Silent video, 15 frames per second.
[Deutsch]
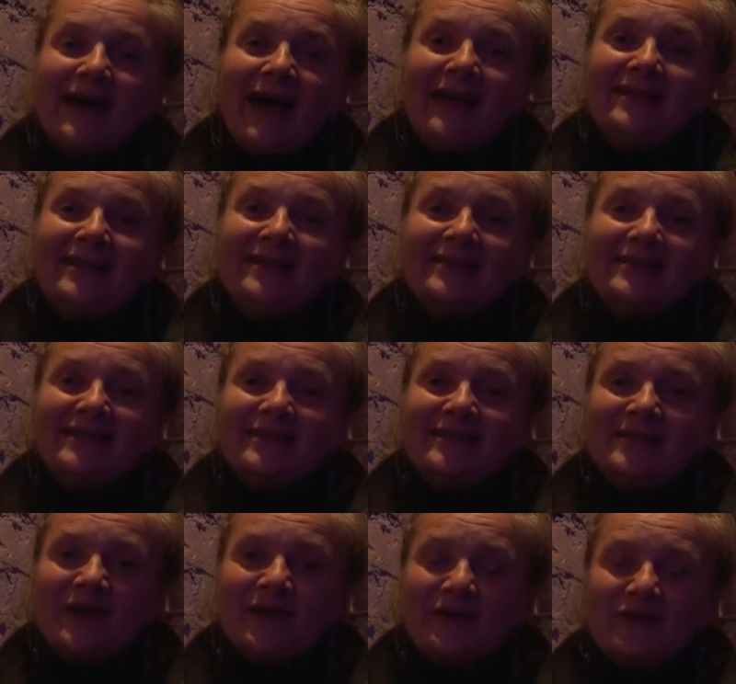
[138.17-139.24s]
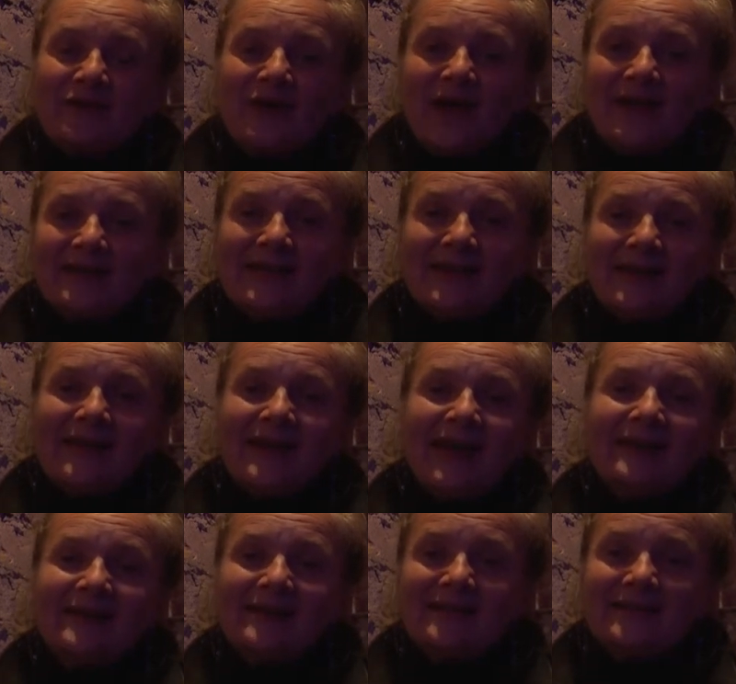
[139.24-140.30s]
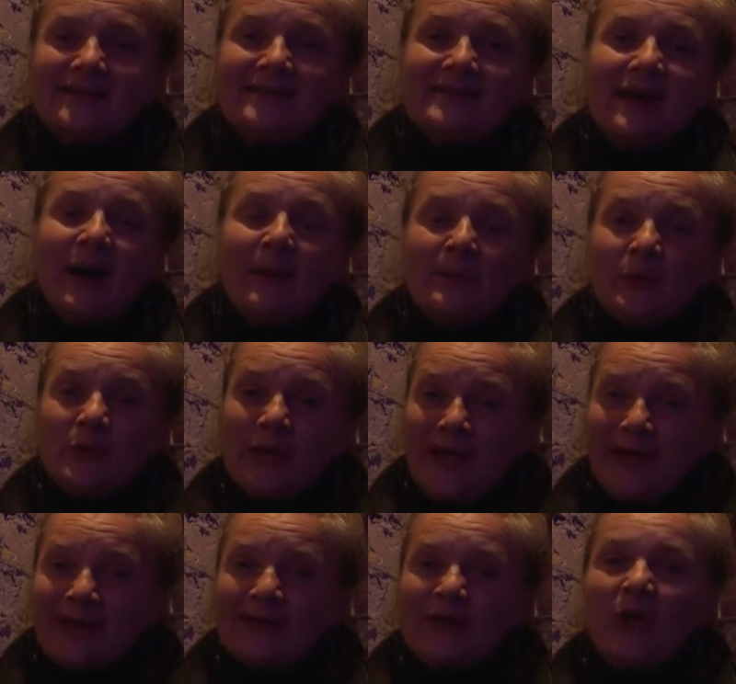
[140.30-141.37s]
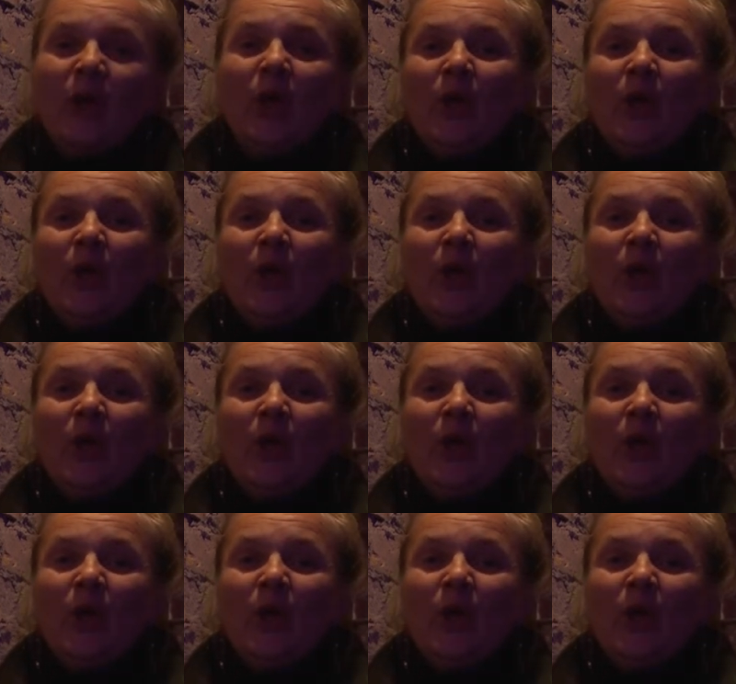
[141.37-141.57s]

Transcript: einige dieser fein gekleideten Damen und Herren